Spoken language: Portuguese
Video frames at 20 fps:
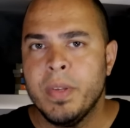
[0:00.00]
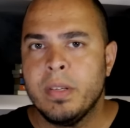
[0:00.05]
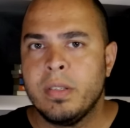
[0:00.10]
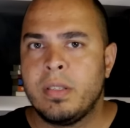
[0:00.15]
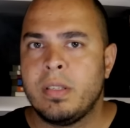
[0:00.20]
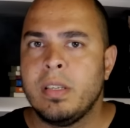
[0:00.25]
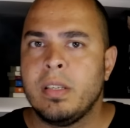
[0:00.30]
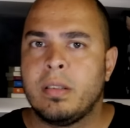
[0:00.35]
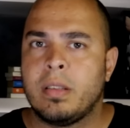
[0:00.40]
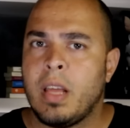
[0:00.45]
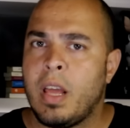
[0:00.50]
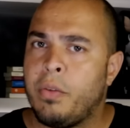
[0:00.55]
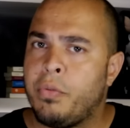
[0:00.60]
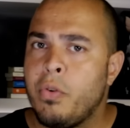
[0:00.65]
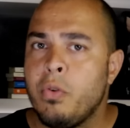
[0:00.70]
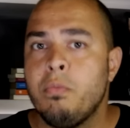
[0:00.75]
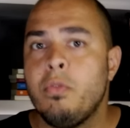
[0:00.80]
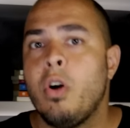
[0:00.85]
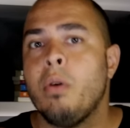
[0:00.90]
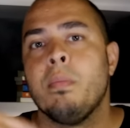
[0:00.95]
Se
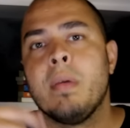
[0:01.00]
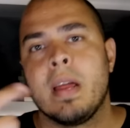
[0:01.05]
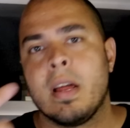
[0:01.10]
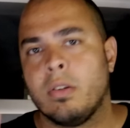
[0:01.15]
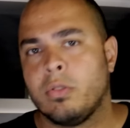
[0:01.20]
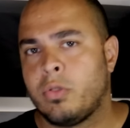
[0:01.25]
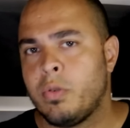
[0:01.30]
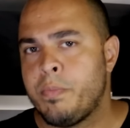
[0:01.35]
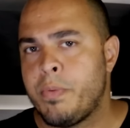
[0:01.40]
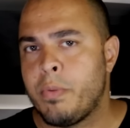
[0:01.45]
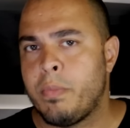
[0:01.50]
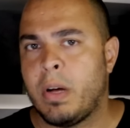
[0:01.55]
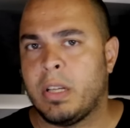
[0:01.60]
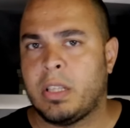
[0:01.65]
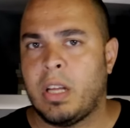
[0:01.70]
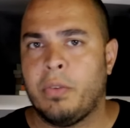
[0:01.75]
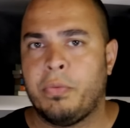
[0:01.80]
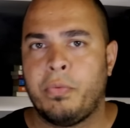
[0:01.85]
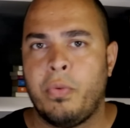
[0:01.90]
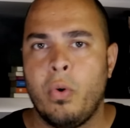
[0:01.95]
teve um momento para o
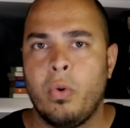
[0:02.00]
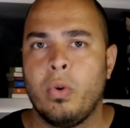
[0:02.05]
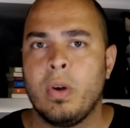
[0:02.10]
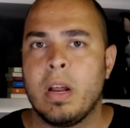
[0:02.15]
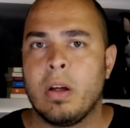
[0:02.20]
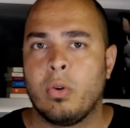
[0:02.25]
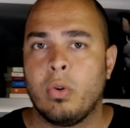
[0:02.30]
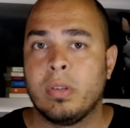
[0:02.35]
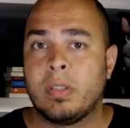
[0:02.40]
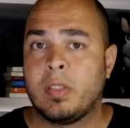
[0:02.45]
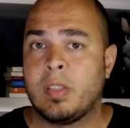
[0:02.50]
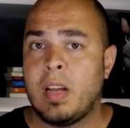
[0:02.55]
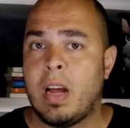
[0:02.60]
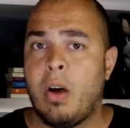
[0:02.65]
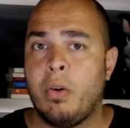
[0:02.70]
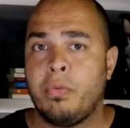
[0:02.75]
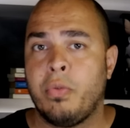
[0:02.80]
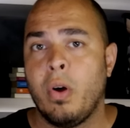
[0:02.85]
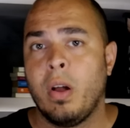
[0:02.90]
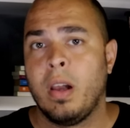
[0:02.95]
Botafogo
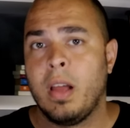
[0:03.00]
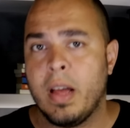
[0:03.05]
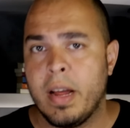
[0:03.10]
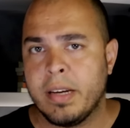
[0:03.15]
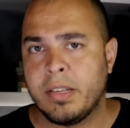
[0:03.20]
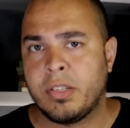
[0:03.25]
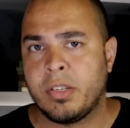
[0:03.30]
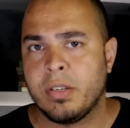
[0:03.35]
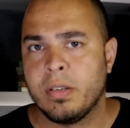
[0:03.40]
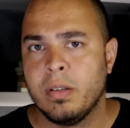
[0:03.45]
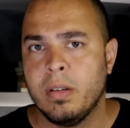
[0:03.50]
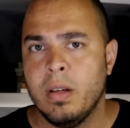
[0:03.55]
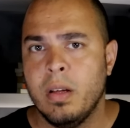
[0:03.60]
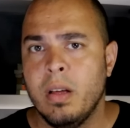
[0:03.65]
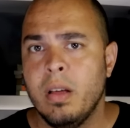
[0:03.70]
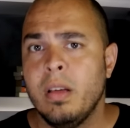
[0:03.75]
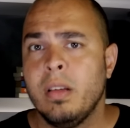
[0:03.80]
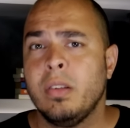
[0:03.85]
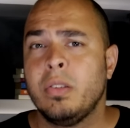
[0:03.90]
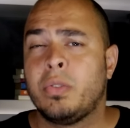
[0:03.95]
negociar o volante,
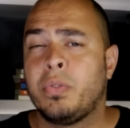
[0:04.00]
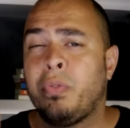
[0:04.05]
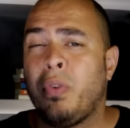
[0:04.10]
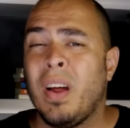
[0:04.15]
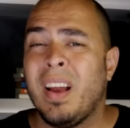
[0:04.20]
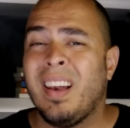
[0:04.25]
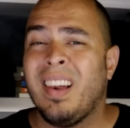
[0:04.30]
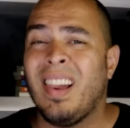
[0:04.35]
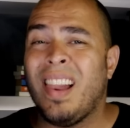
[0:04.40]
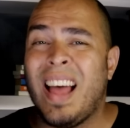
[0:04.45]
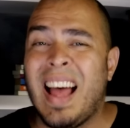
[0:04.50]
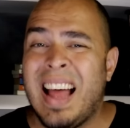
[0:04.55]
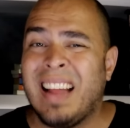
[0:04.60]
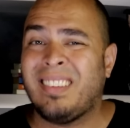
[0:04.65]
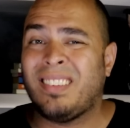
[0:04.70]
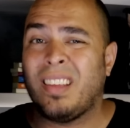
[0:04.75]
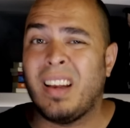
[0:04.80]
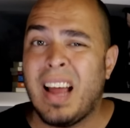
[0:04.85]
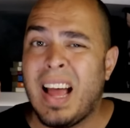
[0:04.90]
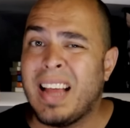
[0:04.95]
isso foi lá
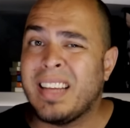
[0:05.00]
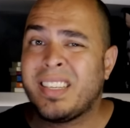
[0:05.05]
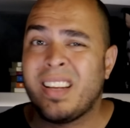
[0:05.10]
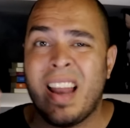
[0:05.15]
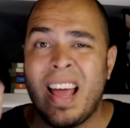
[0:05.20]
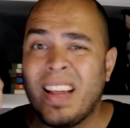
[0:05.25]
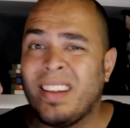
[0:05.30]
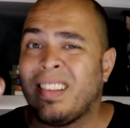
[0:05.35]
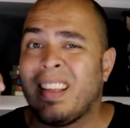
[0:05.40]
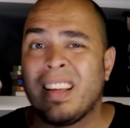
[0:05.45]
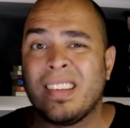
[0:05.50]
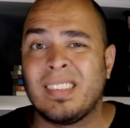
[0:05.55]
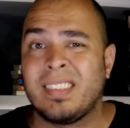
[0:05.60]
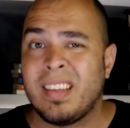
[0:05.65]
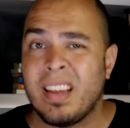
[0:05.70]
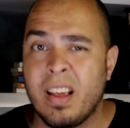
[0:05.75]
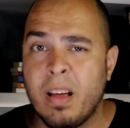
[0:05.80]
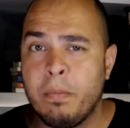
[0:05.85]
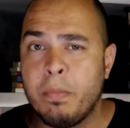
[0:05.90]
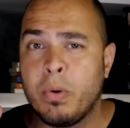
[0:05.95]
atrás, lá em
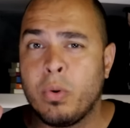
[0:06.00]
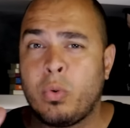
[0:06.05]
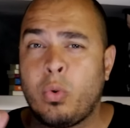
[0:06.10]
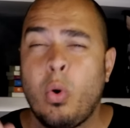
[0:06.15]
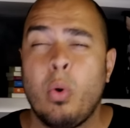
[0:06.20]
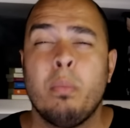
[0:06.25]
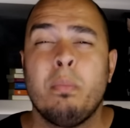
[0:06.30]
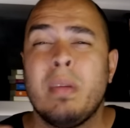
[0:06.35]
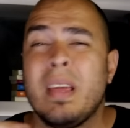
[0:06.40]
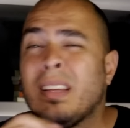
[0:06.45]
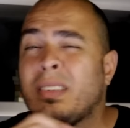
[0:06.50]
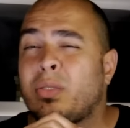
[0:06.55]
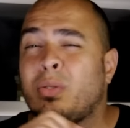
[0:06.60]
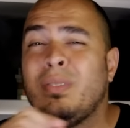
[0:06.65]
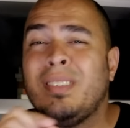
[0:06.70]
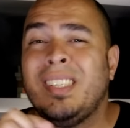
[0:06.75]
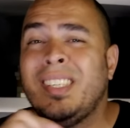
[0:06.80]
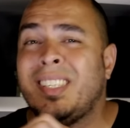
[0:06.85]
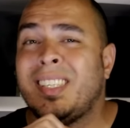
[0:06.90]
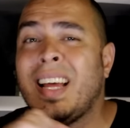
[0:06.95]
dezembro,
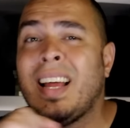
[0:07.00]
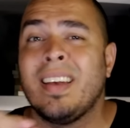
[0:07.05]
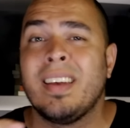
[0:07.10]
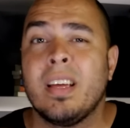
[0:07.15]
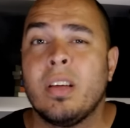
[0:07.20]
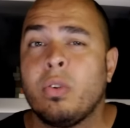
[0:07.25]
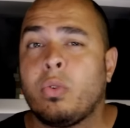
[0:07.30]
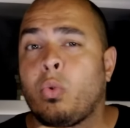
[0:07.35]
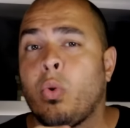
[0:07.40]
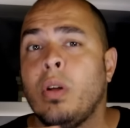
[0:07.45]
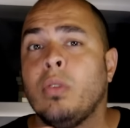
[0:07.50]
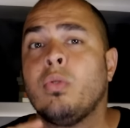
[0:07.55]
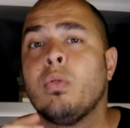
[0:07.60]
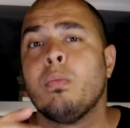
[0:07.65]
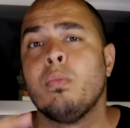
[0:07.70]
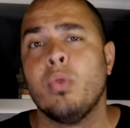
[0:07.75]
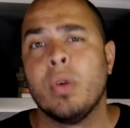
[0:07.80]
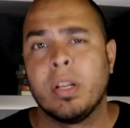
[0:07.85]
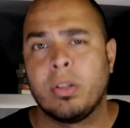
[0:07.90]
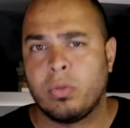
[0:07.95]
começo de janeiro,
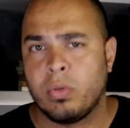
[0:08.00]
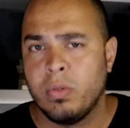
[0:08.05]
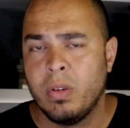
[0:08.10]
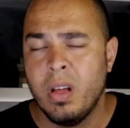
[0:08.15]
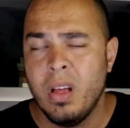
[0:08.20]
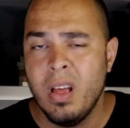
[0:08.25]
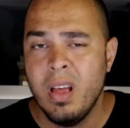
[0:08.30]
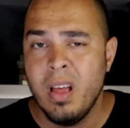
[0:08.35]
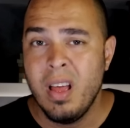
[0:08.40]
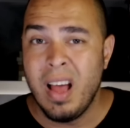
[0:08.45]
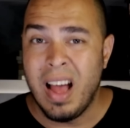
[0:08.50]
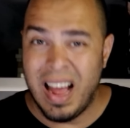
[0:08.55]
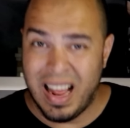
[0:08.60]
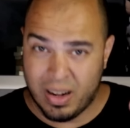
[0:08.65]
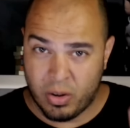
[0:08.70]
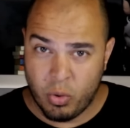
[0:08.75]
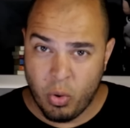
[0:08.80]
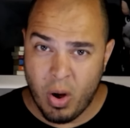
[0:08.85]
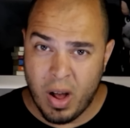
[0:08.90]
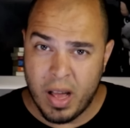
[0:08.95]
quando muito.
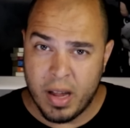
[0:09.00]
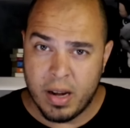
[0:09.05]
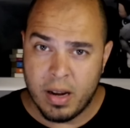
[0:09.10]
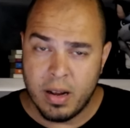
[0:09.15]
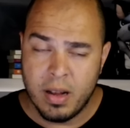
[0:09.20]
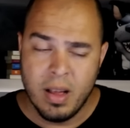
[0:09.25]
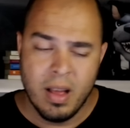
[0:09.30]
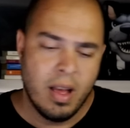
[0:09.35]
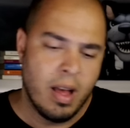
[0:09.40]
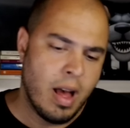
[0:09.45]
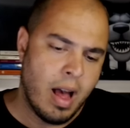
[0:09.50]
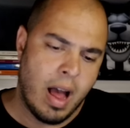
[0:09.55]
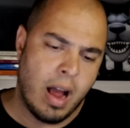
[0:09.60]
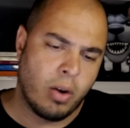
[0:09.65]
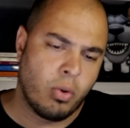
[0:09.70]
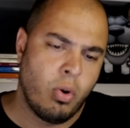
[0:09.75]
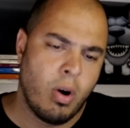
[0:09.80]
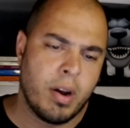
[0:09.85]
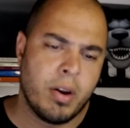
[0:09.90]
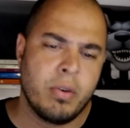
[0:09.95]
Agora,
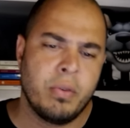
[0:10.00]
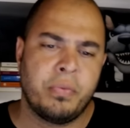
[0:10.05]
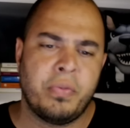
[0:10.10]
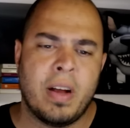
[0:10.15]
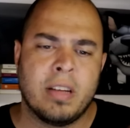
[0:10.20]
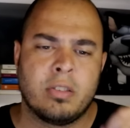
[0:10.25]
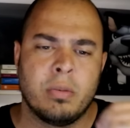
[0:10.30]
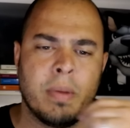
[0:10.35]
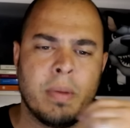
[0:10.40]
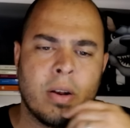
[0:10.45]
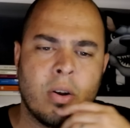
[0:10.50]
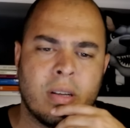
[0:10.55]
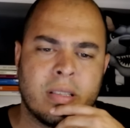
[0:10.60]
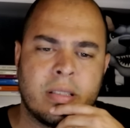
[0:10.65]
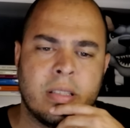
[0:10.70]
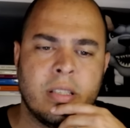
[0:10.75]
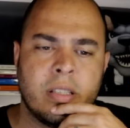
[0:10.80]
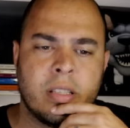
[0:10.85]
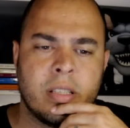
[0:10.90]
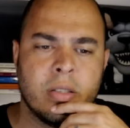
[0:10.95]
agora não faz o menor
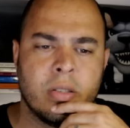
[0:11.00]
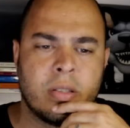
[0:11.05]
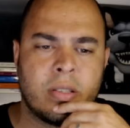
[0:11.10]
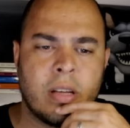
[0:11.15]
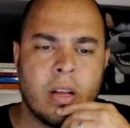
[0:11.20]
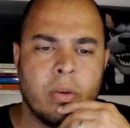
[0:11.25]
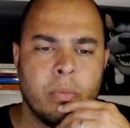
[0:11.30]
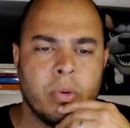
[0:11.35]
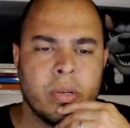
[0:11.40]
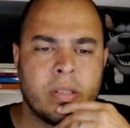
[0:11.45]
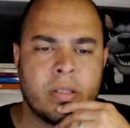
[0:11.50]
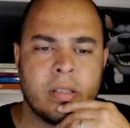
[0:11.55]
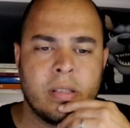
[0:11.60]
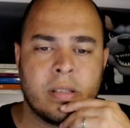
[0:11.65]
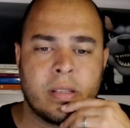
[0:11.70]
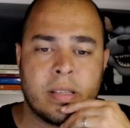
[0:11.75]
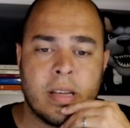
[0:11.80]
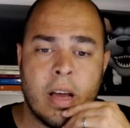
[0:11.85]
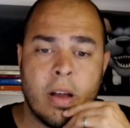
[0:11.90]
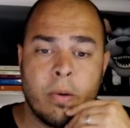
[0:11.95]
sentido, sendo muito
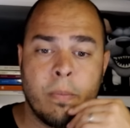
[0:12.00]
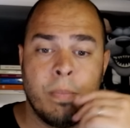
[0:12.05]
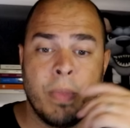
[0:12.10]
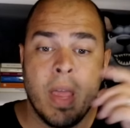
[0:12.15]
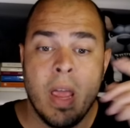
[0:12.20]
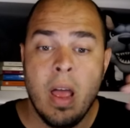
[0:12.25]
sincero.